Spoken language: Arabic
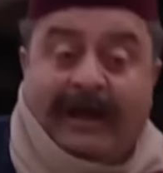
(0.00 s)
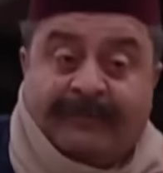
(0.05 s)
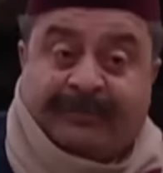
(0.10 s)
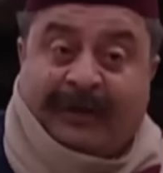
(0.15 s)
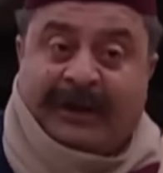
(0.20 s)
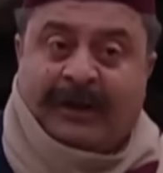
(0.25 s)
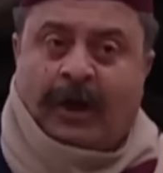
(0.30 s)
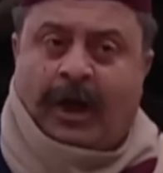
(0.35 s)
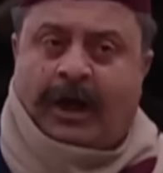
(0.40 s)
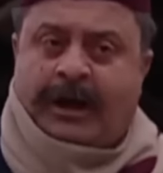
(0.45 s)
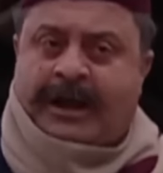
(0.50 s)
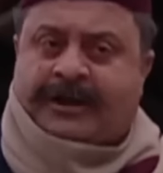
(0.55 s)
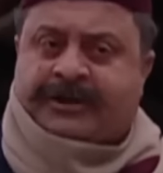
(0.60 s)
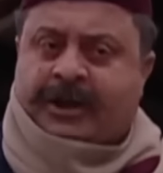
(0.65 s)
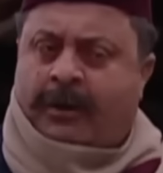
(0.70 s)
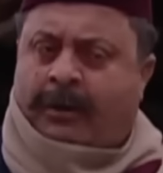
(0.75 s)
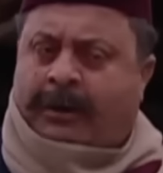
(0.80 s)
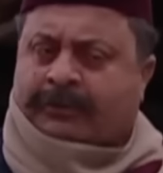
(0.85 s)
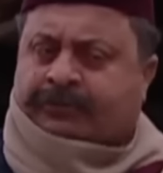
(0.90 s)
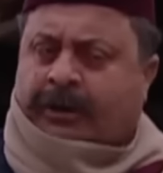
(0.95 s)
طيب، طلع
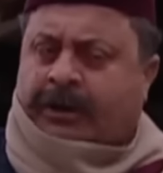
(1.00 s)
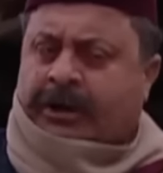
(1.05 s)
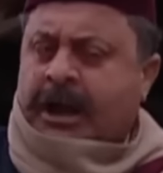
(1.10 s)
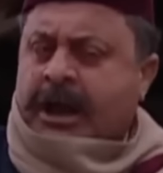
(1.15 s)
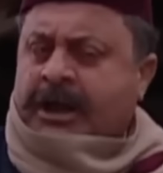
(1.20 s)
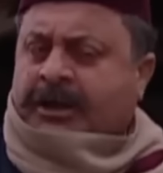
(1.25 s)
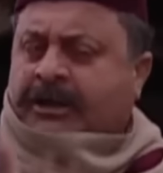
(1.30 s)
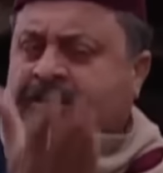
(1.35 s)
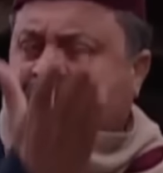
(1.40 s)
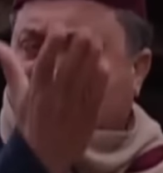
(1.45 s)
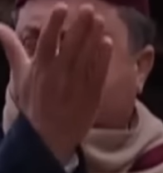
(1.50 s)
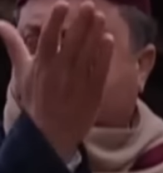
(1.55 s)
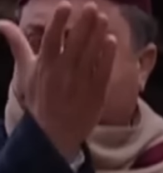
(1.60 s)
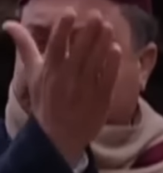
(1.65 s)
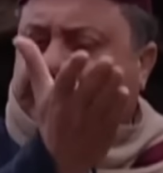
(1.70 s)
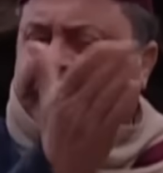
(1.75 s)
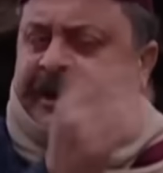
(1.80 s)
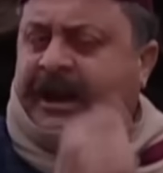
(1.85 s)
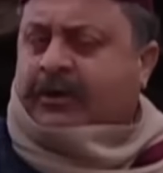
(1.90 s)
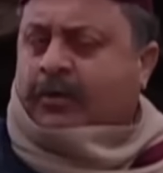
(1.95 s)
عليك يا واطي، كنت
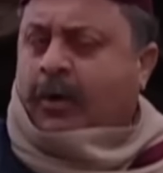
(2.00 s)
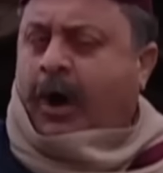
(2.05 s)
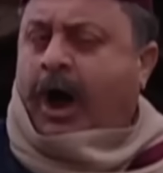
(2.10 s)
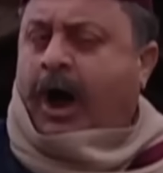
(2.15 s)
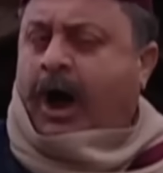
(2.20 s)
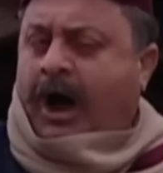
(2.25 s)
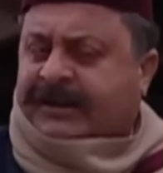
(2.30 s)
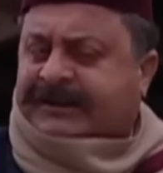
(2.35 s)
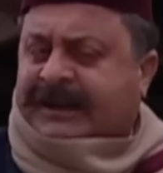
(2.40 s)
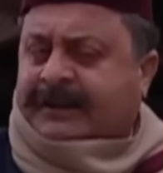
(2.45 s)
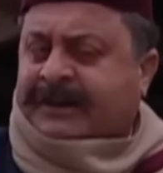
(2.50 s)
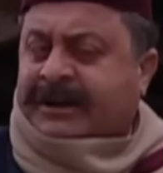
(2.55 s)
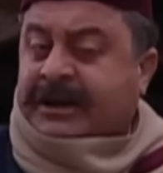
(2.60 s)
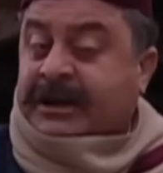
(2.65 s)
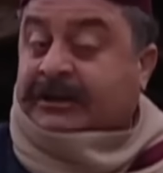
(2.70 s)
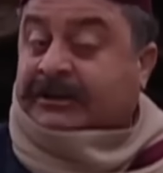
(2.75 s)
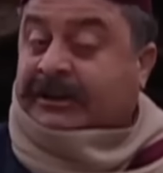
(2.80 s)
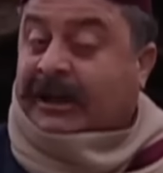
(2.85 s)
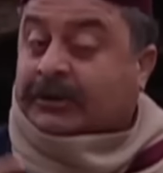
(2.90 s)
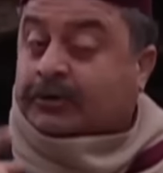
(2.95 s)
مفكرك واحد
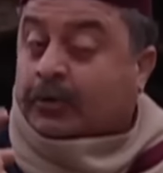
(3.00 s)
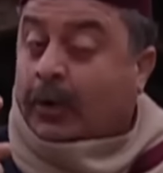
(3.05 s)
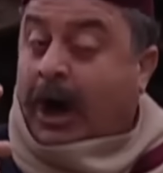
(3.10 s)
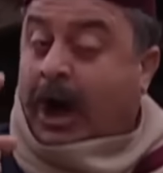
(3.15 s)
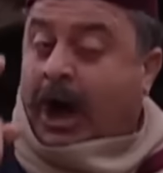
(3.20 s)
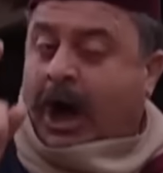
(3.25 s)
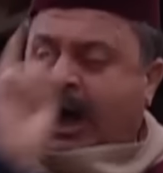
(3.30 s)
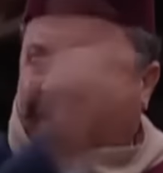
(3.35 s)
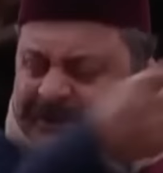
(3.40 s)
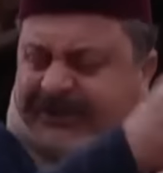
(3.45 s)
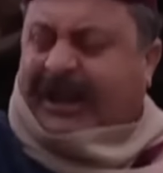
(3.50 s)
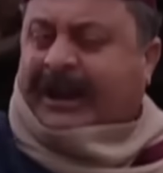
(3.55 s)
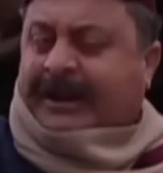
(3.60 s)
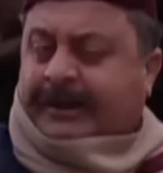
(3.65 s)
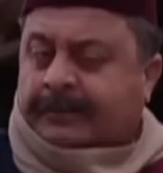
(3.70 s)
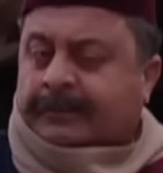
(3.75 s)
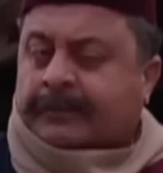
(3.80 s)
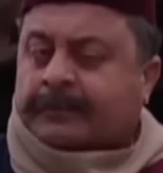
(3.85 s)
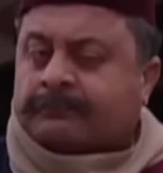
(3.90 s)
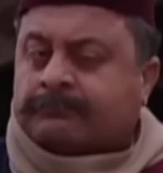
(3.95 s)
ادمي، طلعت واحد
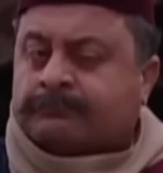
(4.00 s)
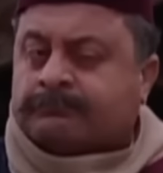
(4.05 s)
عاطي.